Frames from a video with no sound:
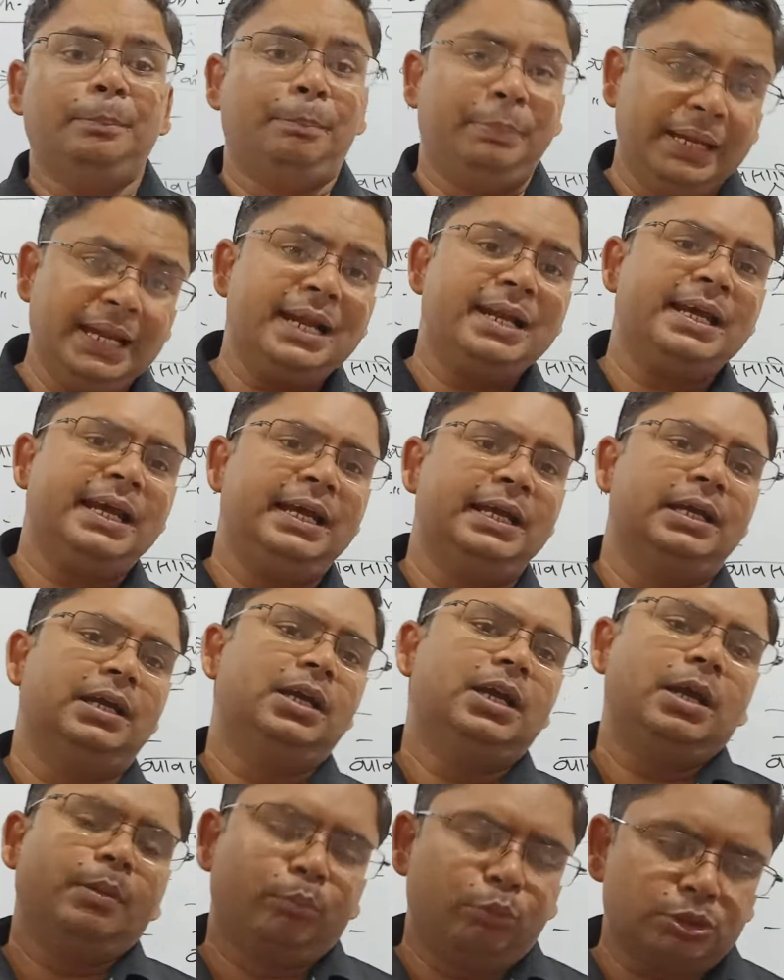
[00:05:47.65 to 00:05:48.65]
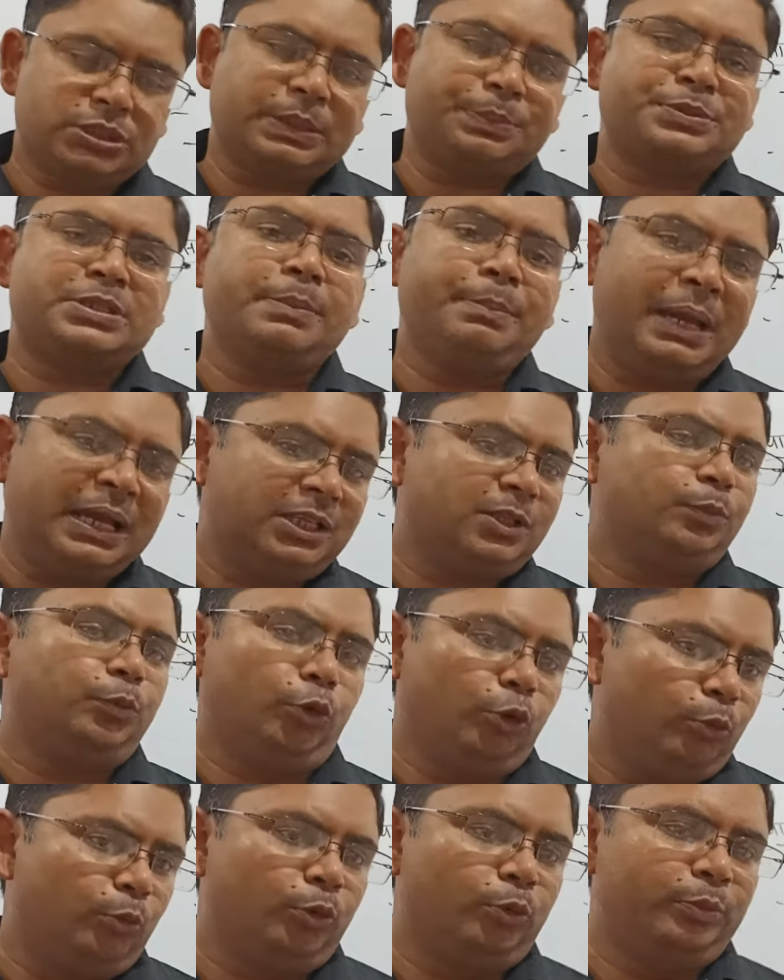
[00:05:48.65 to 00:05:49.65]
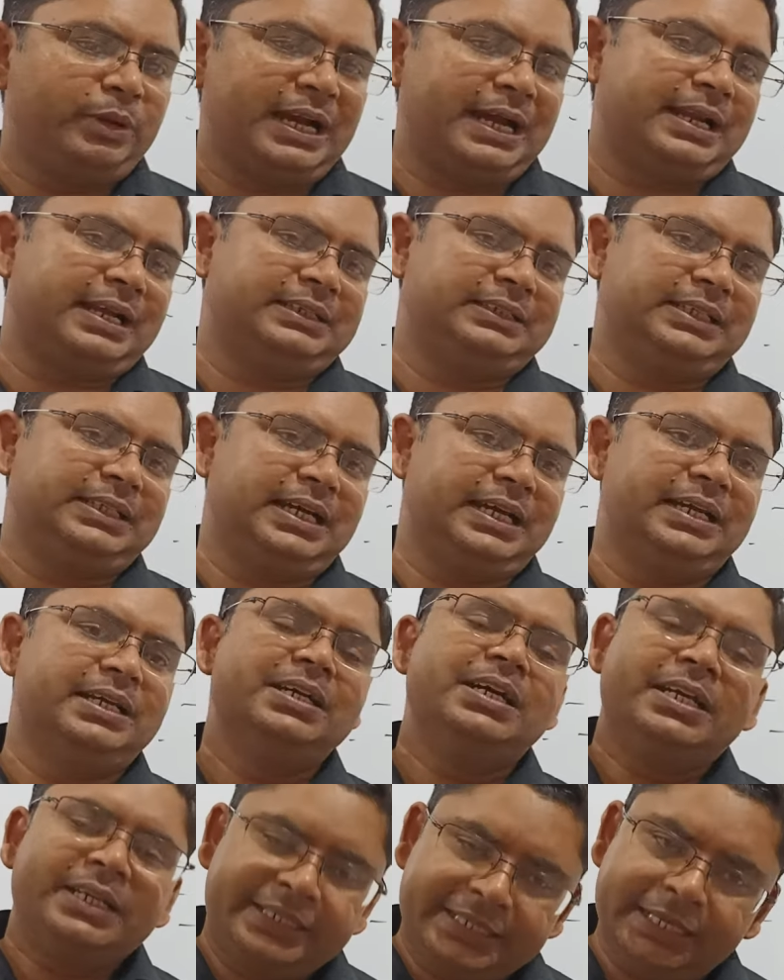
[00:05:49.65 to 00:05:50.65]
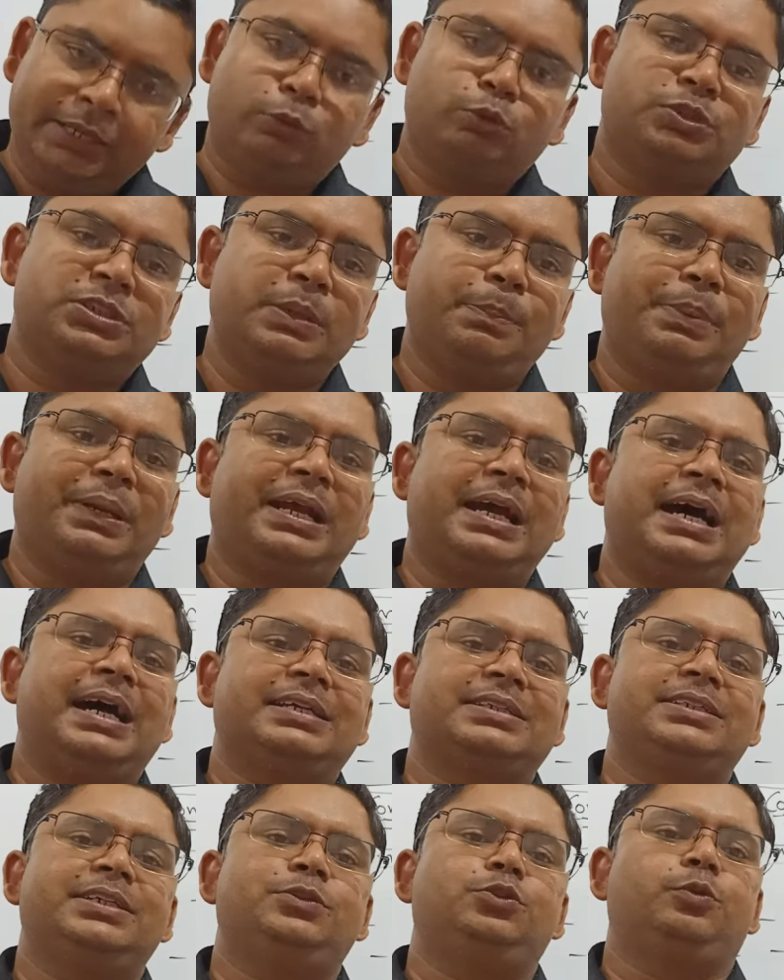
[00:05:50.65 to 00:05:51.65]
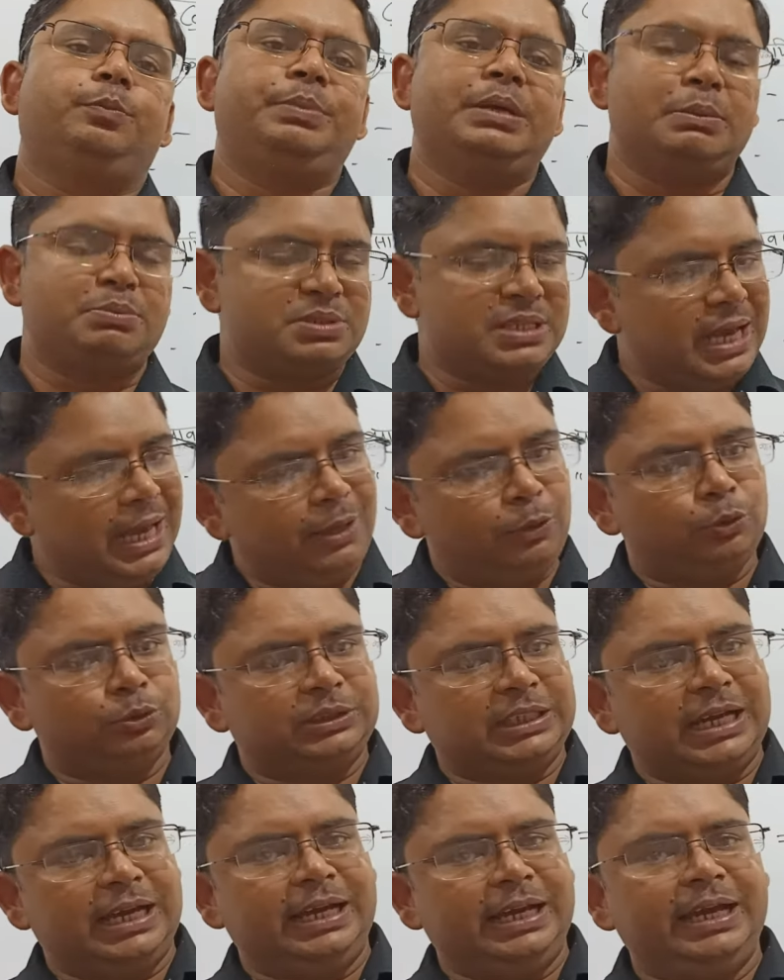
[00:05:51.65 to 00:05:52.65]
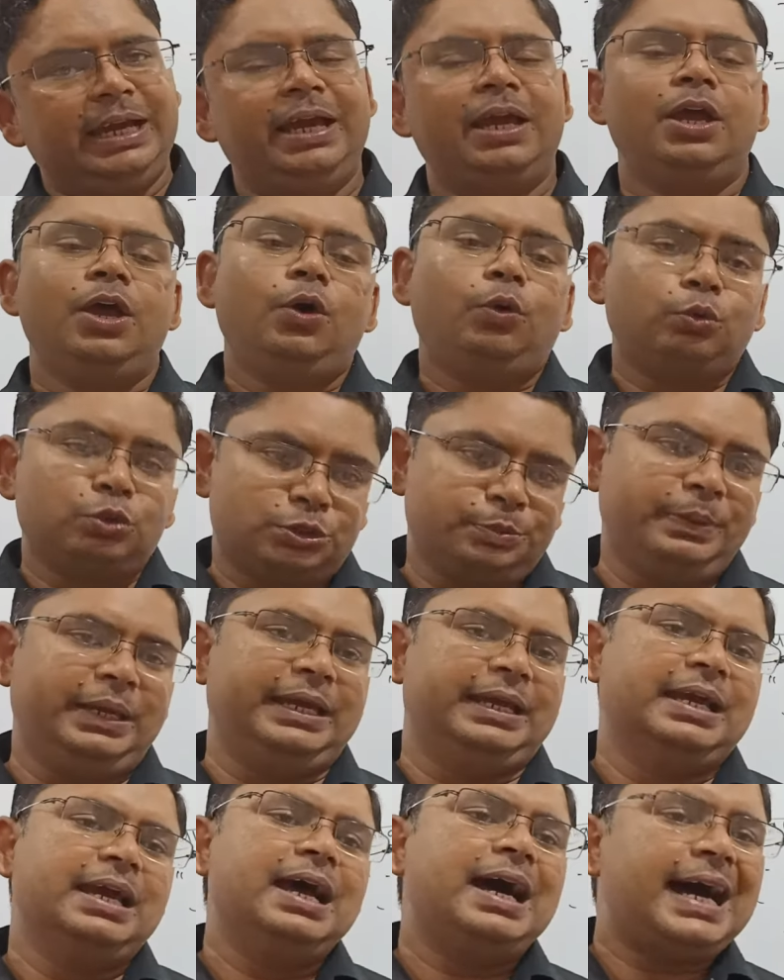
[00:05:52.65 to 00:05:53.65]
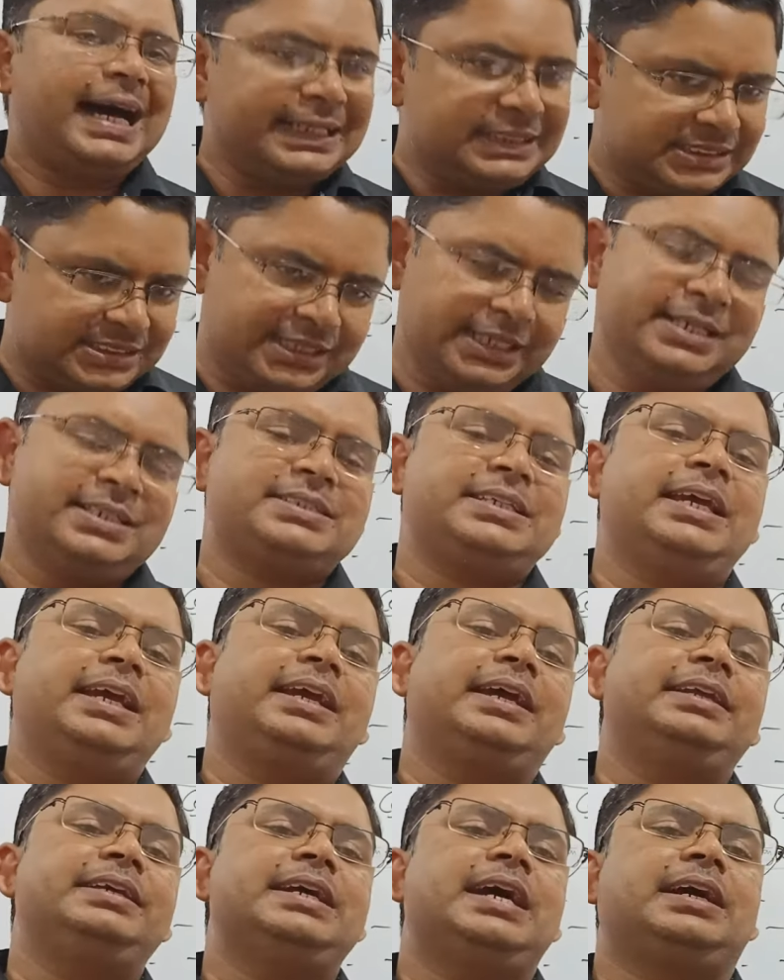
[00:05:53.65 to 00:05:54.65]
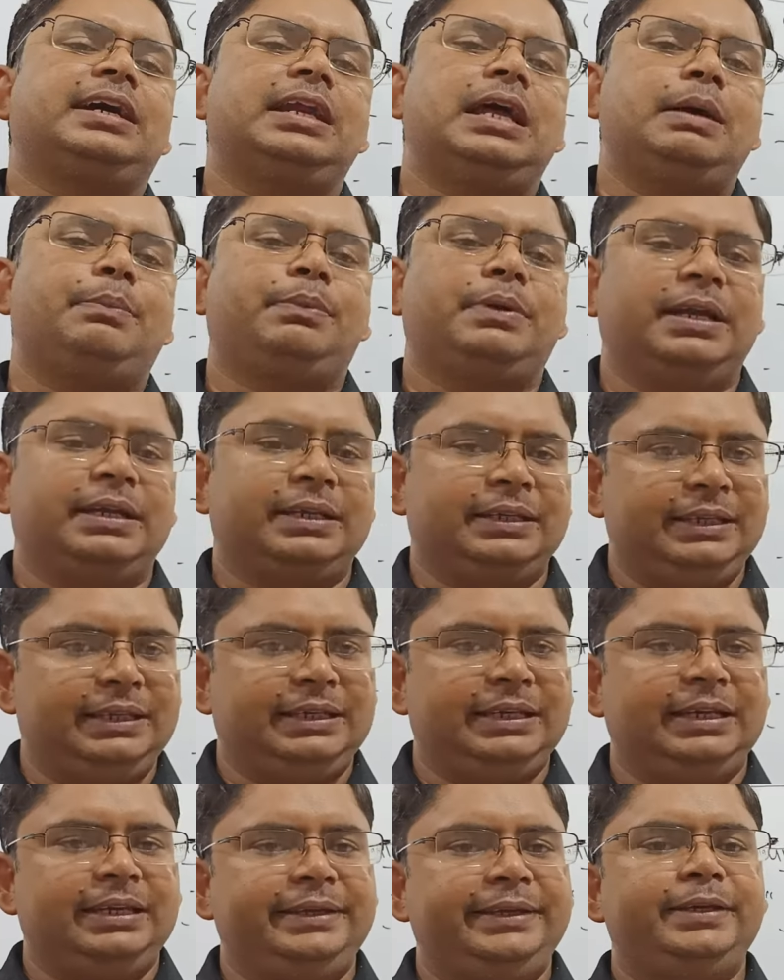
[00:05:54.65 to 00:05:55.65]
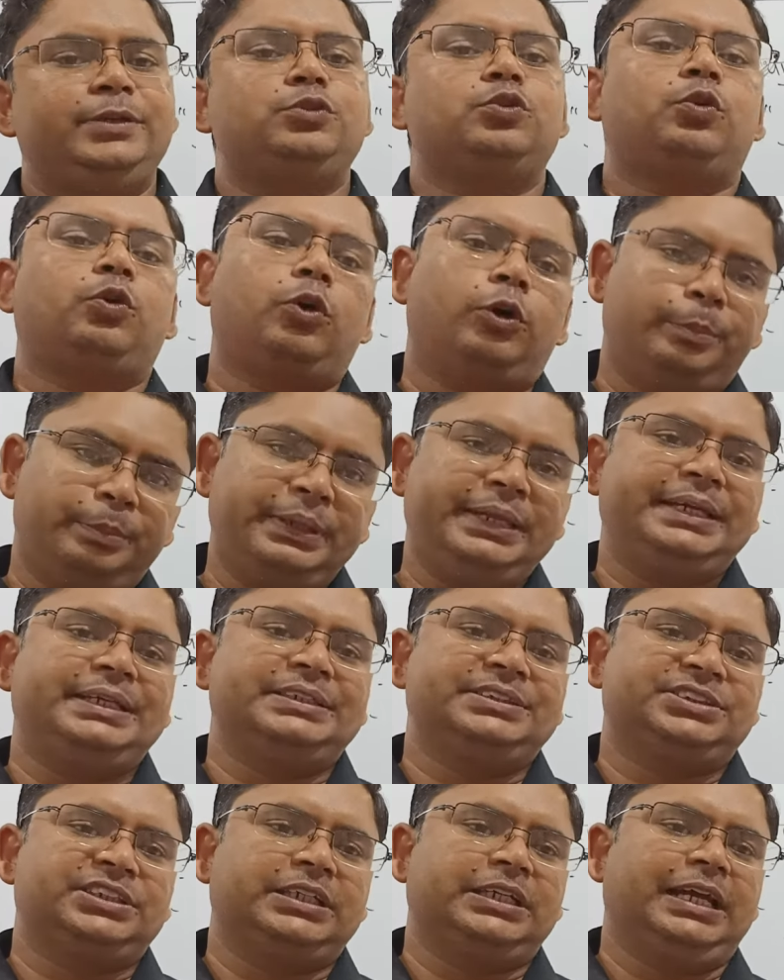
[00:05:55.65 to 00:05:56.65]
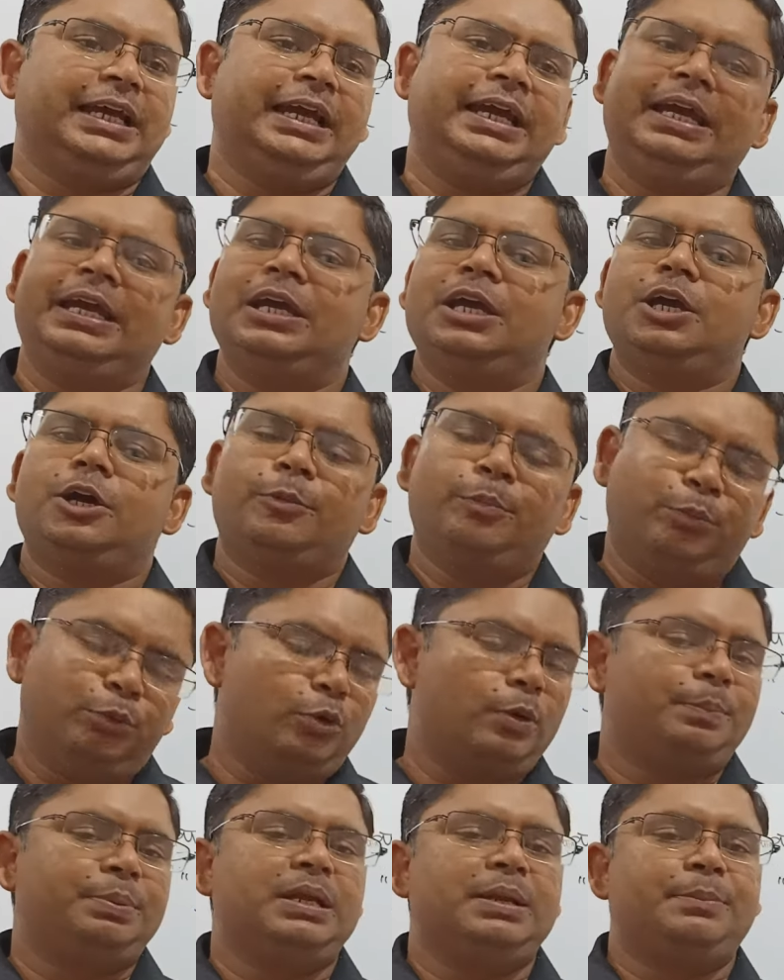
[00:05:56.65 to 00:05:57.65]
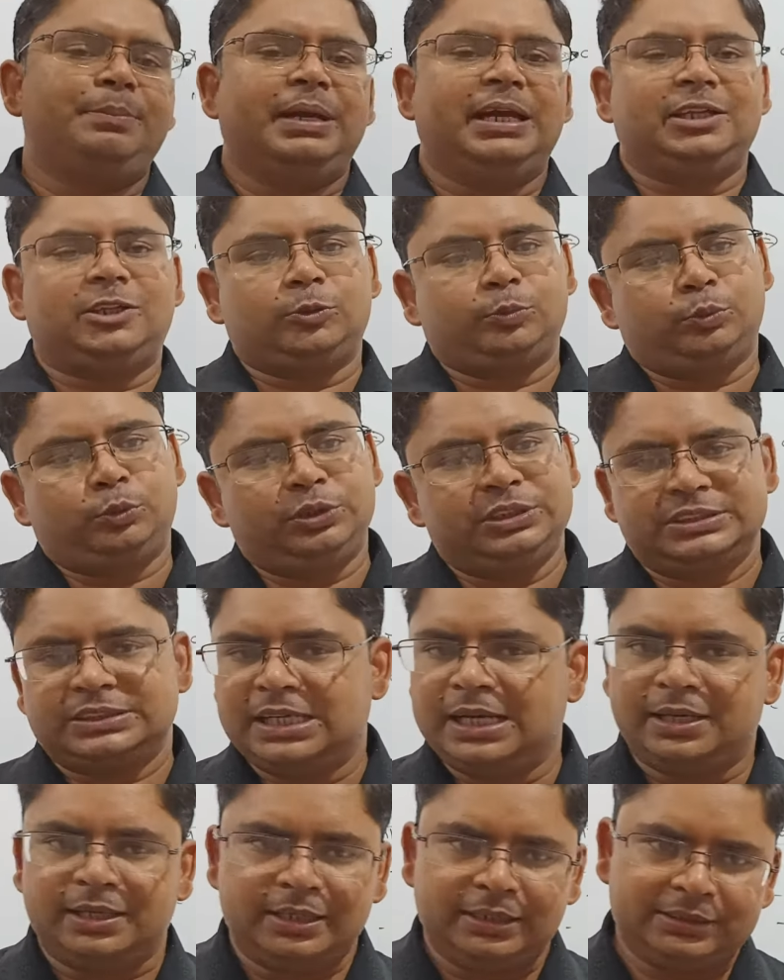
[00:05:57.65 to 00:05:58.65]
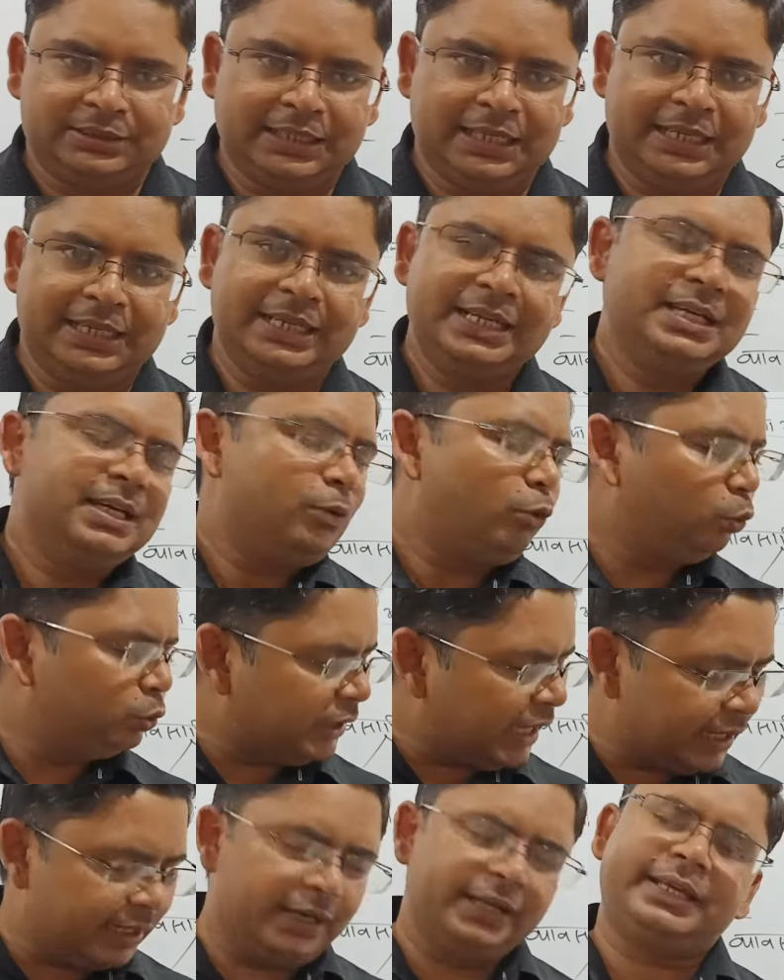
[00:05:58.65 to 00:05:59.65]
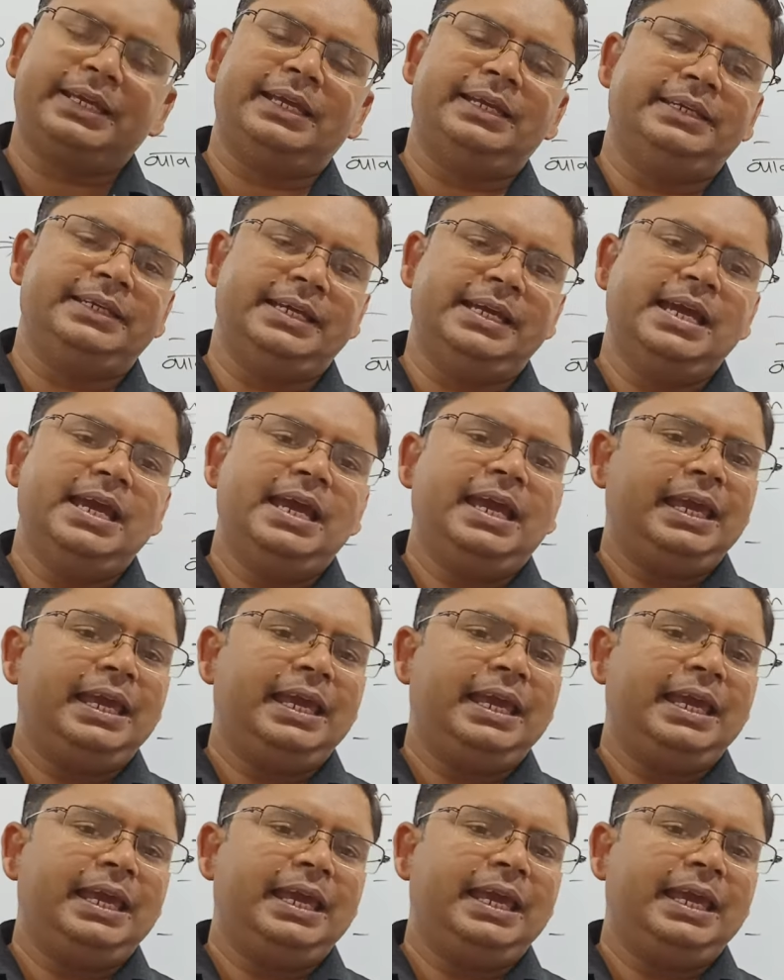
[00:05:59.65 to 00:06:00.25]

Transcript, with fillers: ब्लड है वो सबसे महत्वपूर्ण भूमिका रखता है ठीक उसी प्रकार से जो व्यवसाय होता है उसमें अच्छे से क्रियाकलाप करने के लिए जो कम्युनिकेशन है वो अपना महत्वपूर्ण स्थान रखता है उदाहरण के लिए